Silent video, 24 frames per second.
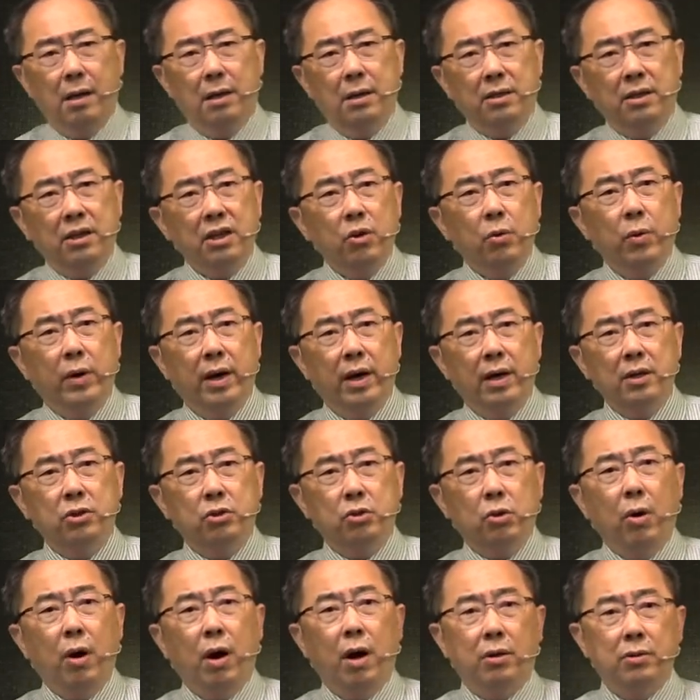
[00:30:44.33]
你以为儿子
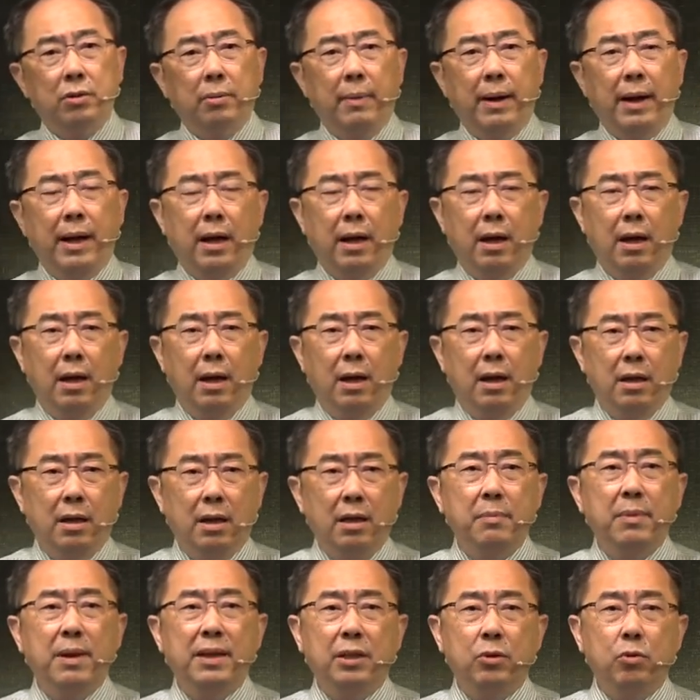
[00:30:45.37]
多好的吗？
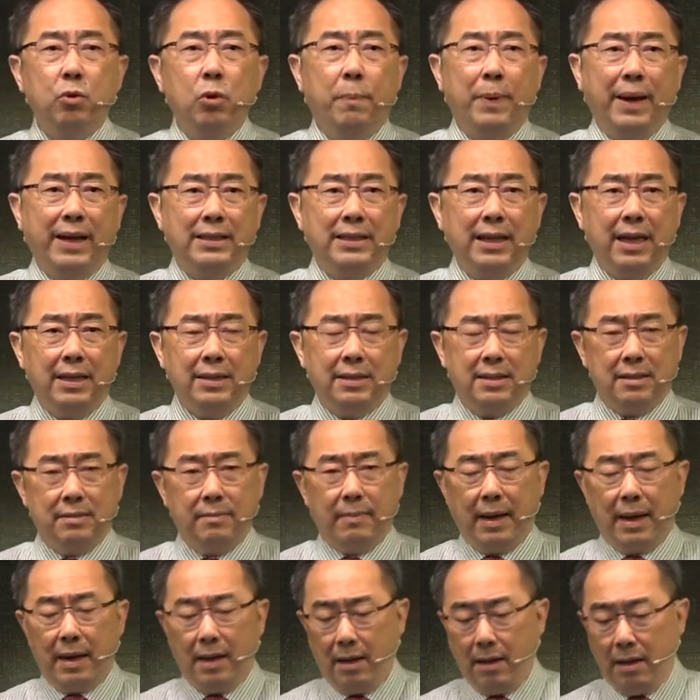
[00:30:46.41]
你没听过败家子
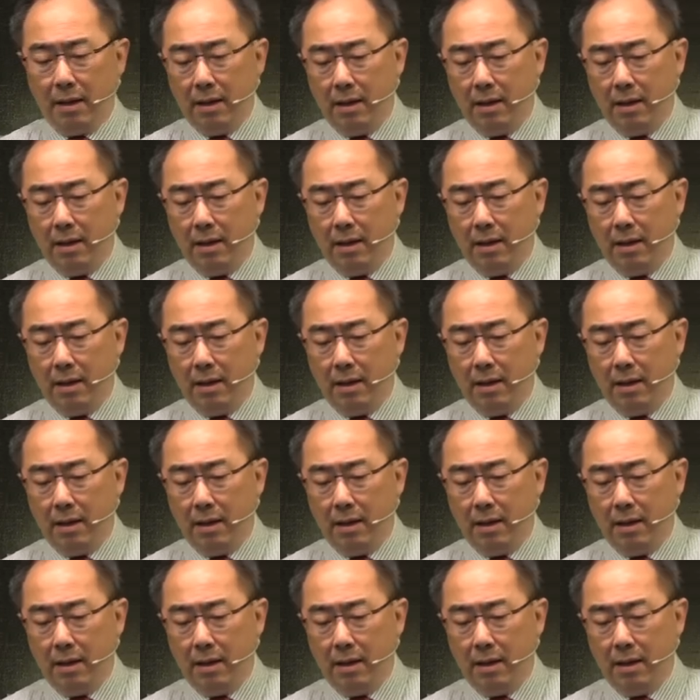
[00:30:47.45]
吗？